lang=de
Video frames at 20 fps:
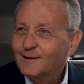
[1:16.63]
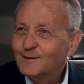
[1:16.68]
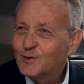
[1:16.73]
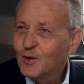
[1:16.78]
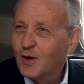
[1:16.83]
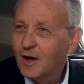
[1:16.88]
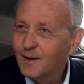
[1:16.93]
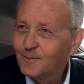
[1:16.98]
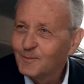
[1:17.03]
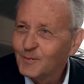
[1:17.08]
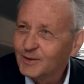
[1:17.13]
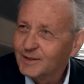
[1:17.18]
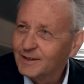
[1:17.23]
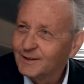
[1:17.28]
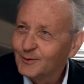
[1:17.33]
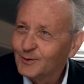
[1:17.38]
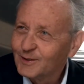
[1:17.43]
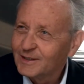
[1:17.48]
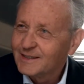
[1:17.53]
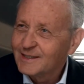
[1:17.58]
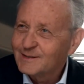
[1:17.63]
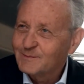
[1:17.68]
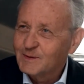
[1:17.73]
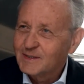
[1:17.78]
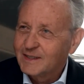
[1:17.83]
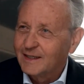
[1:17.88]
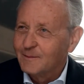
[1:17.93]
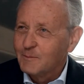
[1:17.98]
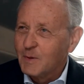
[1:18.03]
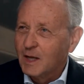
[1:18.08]
zu haben oder, oder dass
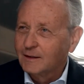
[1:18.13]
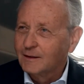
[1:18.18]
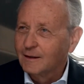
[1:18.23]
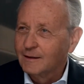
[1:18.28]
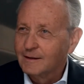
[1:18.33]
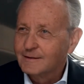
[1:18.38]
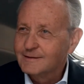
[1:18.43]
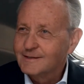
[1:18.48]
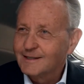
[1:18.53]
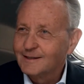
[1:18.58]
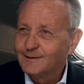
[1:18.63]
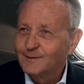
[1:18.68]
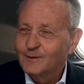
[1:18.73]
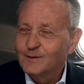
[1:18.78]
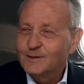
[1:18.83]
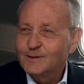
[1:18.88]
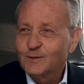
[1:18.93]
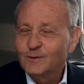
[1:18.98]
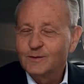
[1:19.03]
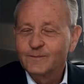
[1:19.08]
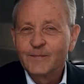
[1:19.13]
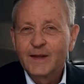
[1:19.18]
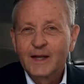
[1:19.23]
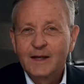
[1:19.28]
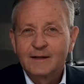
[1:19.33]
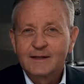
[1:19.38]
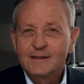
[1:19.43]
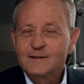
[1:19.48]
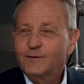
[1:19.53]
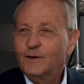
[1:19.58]
man sich einen Mantel anzieht oder so.
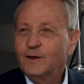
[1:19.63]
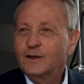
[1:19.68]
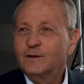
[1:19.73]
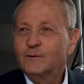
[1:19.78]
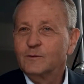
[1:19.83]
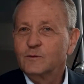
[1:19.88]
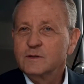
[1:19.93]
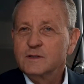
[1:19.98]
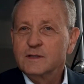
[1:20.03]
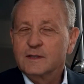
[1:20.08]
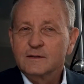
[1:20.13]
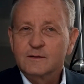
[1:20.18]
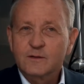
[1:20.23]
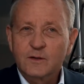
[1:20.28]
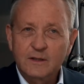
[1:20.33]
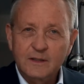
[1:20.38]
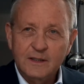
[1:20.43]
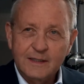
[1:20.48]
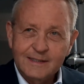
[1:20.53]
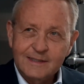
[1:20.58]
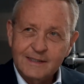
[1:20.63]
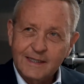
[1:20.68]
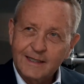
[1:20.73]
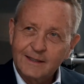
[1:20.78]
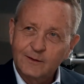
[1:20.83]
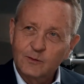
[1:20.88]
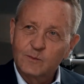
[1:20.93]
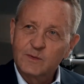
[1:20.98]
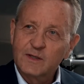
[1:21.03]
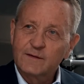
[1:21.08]
Das ist völliger Unsinn, sondern es
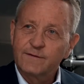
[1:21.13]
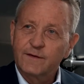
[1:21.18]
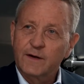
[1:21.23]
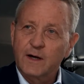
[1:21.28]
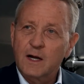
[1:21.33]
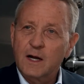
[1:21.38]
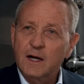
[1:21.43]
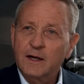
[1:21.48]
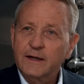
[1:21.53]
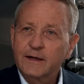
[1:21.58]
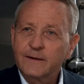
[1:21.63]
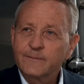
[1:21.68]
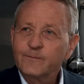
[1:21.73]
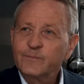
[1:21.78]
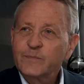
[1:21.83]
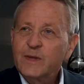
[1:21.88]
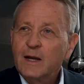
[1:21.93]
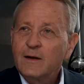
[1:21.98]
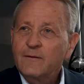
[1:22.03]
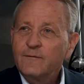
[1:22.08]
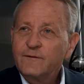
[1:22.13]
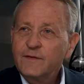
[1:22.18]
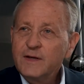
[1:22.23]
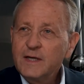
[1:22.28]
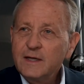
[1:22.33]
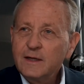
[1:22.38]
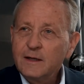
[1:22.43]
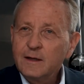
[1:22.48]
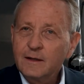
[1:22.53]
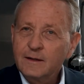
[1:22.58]
geht um die Frage,
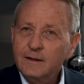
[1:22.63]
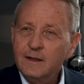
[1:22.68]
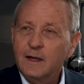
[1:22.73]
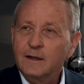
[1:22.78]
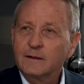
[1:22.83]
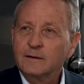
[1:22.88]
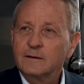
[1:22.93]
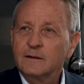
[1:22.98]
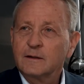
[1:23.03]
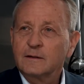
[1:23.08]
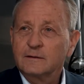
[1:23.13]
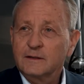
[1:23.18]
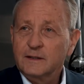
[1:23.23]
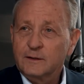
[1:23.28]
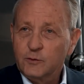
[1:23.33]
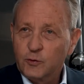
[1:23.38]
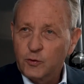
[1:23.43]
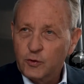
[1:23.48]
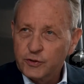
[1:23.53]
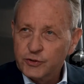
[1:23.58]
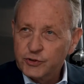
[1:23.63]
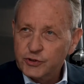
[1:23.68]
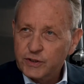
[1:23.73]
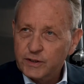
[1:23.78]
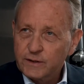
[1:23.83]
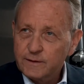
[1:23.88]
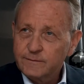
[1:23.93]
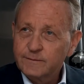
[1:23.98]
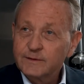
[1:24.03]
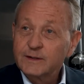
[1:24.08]
wie kann die
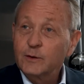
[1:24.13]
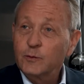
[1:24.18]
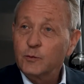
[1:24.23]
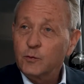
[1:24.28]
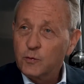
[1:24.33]
deutsche, die